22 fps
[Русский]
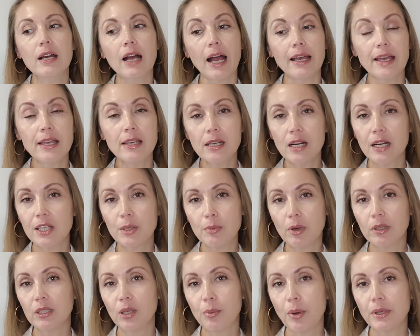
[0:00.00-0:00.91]
А я никак не
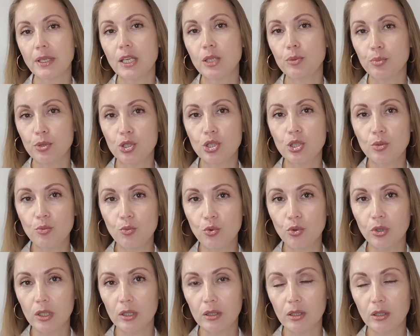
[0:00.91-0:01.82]
могла понять,
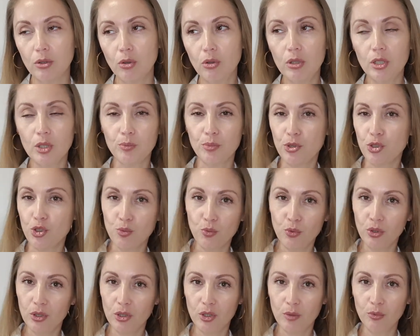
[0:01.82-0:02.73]
почему это долго и
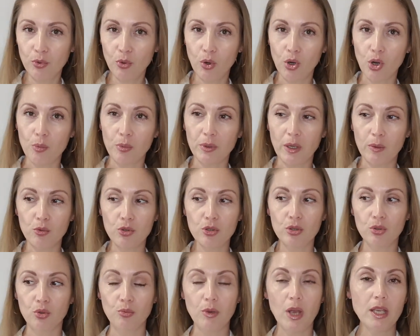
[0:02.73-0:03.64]
почему это много, потому
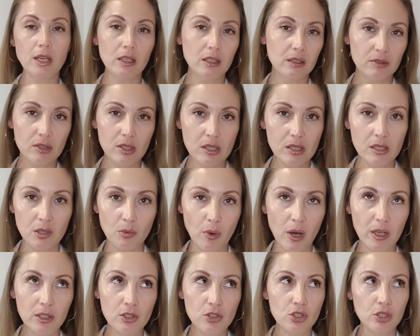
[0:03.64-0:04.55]
что у меня нет 20
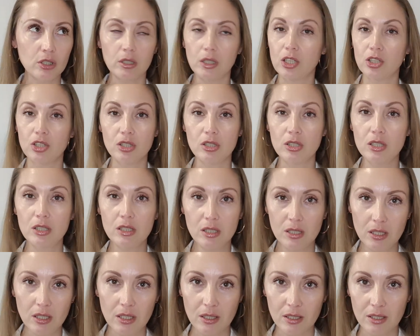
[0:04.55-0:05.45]
баночек, а даже
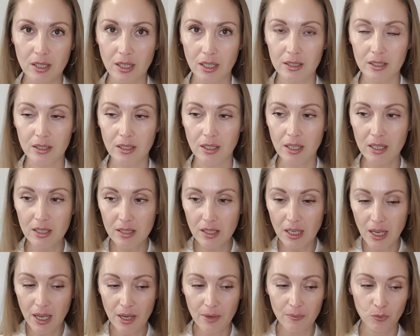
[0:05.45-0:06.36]
10 за один раз,
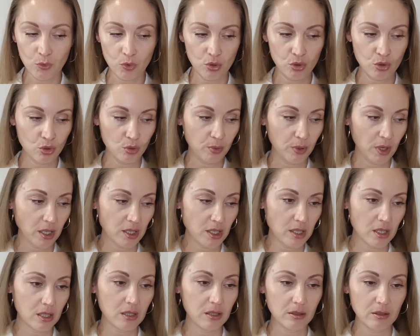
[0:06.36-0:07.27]
то есть чтобы я
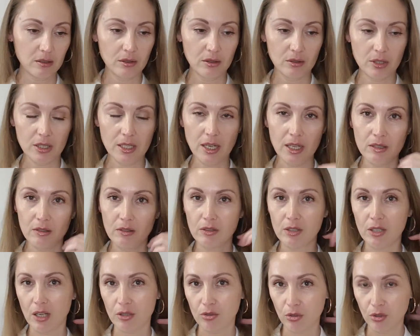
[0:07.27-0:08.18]
10 э,
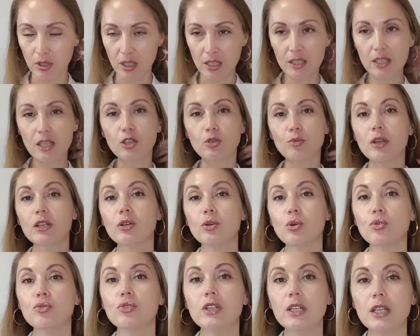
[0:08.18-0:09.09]
средств сразу наносила, у меня
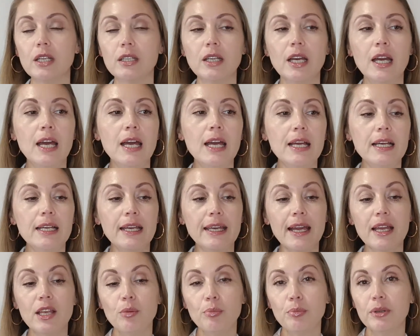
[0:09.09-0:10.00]
такого нет.
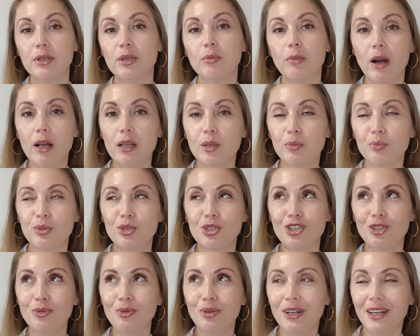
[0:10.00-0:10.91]
Я не понимала,
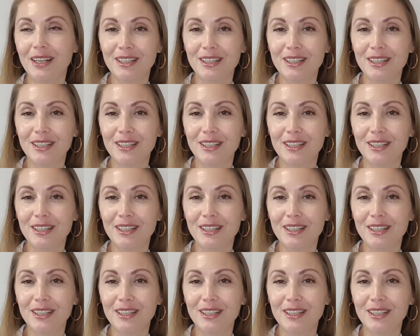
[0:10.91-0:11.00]
почему